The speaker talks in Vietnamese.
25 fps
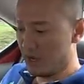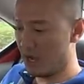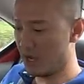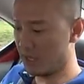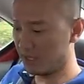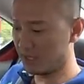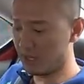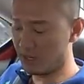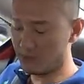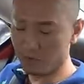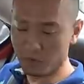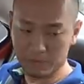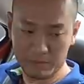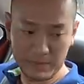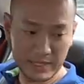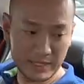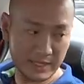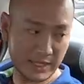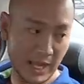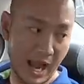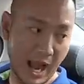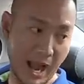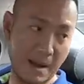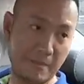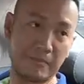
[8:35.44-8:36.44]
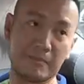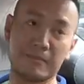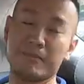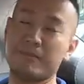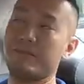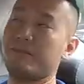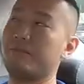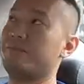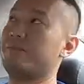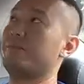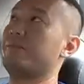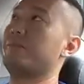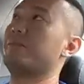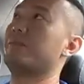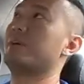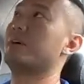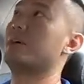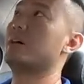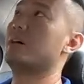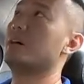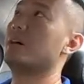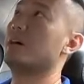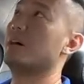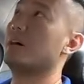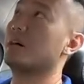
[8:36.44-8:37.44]
Anh cao một m tám
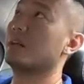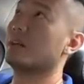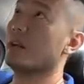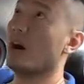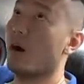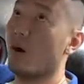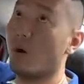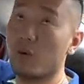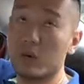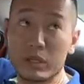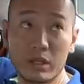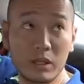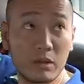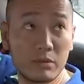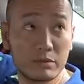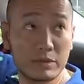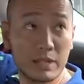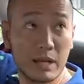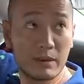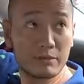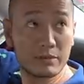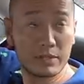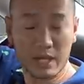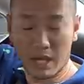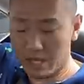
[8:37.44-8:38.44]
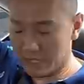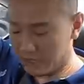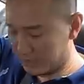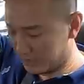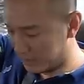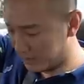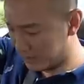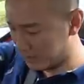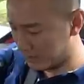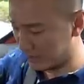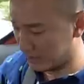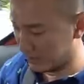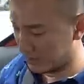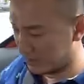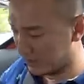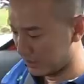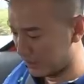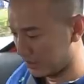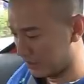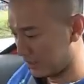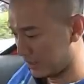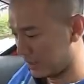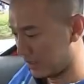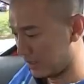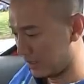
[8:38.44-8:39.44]
à, đầu thì không chạm trần
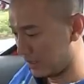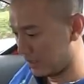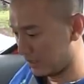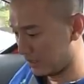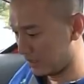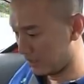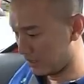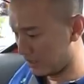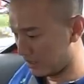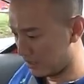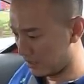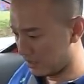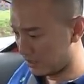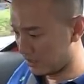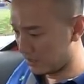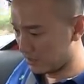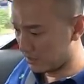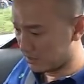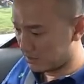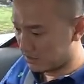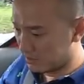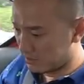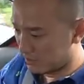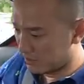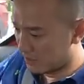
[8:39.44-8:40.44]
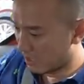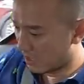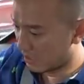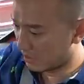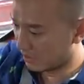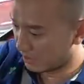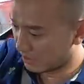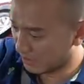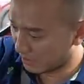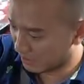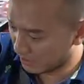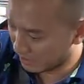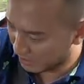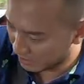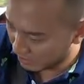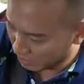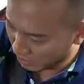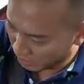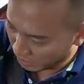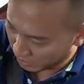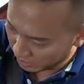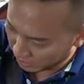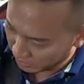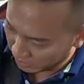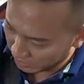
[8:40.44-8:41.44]
à, chân thì
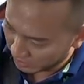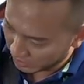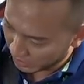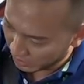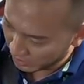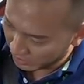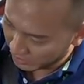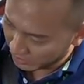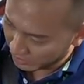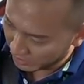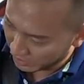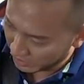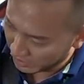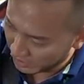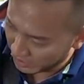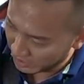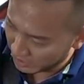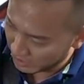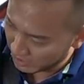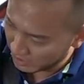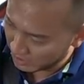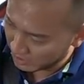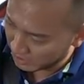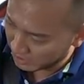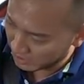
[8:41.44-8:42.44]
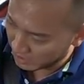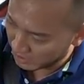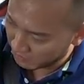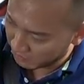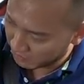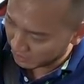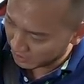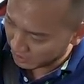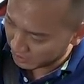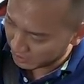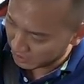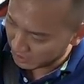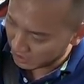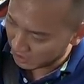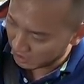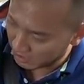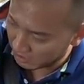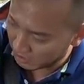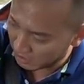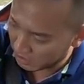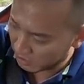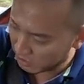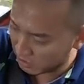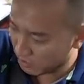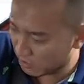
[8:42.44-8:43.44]
còn cách cái ờ, ghế phía trước
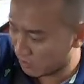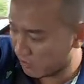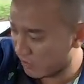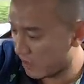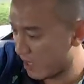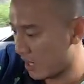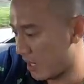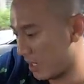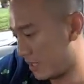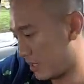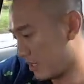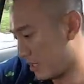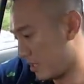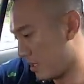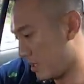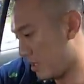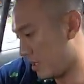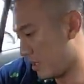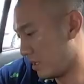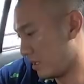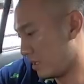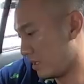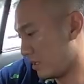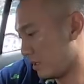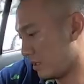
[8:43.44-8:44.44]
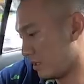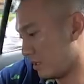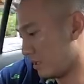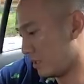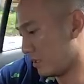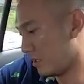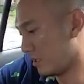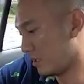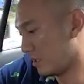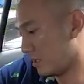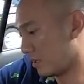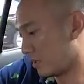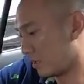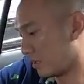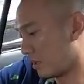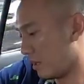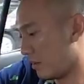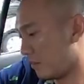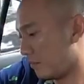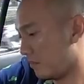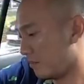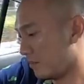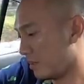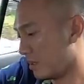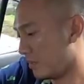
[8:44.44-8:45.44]
nó cũng phải à,
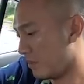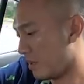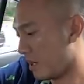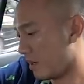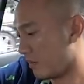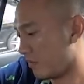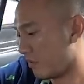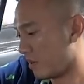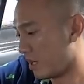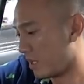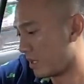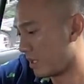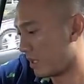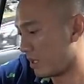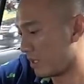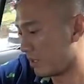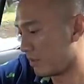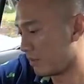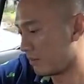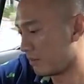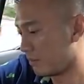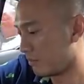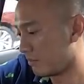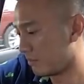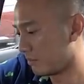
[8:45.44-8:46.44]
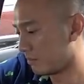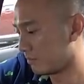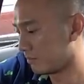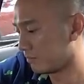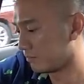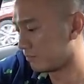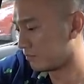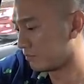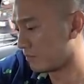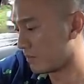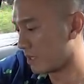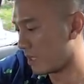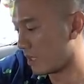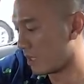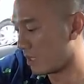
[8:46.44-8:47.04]
tầm mười mấy phân đấy wow.